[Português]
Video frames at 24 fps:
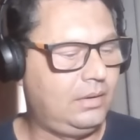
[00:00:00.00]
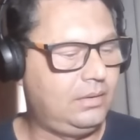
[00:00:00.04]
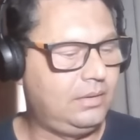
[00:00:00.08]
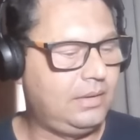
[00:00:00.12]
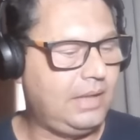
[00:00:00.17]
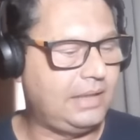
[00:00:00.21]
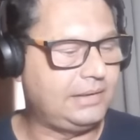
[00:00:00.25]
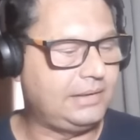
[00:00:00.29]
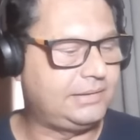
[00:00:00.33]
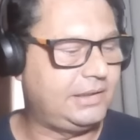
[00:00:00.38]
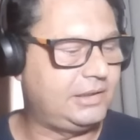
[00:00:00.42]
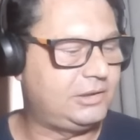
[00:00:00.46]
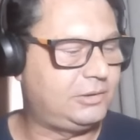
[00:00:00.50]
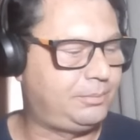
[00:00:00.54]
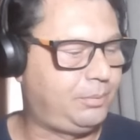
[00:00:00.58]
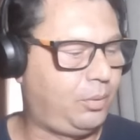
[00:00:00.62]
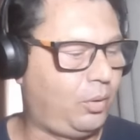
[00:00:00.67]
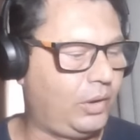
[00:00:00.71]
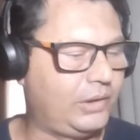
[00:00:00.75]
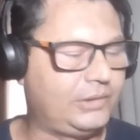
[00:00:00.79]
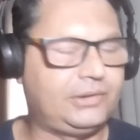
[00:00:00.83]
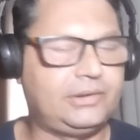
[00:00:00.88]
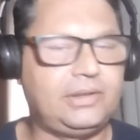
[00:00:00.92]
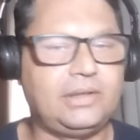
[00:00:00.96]
nas
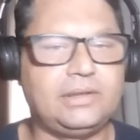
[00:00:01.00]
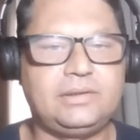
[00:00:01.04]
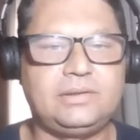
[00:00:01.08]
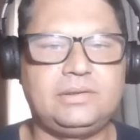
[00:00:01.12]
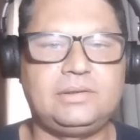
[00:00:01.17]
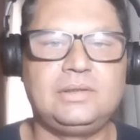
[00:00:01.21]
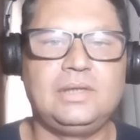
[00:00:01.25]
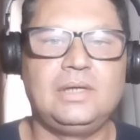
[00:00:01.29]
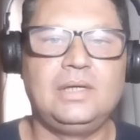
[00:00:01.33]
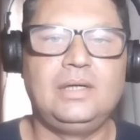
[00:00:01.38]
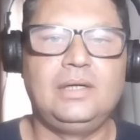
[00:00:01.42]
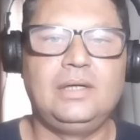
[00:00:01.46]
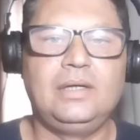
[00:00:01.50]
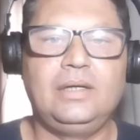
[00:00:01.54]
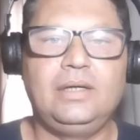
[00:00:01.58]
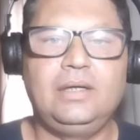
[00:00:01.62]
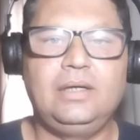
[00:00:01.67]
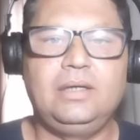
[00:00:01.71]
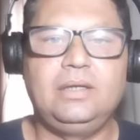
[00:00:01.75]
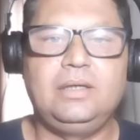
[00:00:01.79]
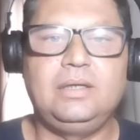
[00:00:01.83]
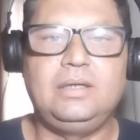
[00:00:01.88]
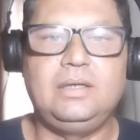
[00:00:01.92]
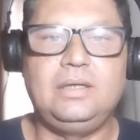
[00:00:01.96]
respostas
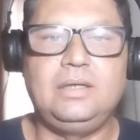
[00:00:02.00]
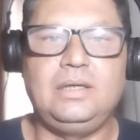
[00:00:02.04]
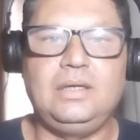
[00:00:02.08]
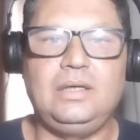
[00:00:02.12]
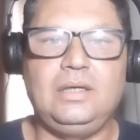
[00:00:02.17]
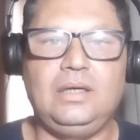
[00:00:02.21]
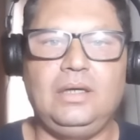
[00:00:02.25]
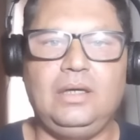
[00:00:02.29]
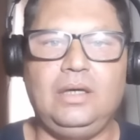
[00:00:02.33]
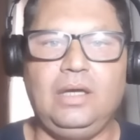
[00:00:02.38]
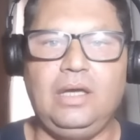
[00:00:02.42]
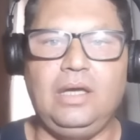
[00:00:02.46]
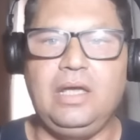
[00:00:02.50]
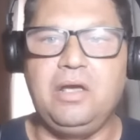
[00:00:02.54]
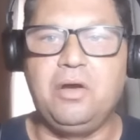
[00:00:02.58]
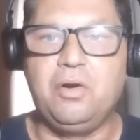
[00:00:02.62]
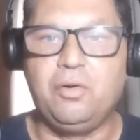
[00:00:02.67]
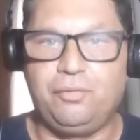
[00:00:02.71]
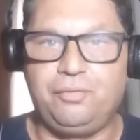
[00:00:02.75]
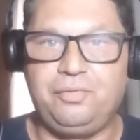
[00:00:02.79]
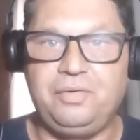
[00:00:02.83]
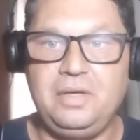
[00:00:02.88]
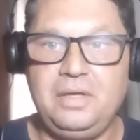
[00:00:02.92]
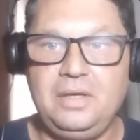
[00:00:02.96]
e
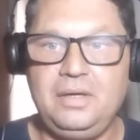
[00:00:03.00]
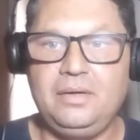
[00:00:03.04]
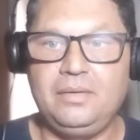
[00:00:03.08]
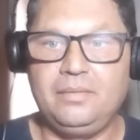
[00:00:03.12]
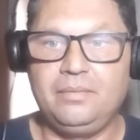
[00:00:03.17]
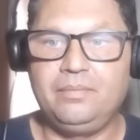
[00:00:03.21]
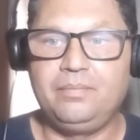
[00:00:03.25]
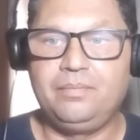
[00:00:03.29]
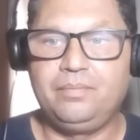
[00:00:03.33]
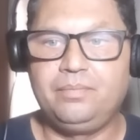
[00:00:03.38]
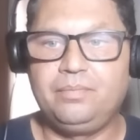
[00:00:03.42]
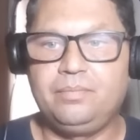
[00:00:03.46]
eu vi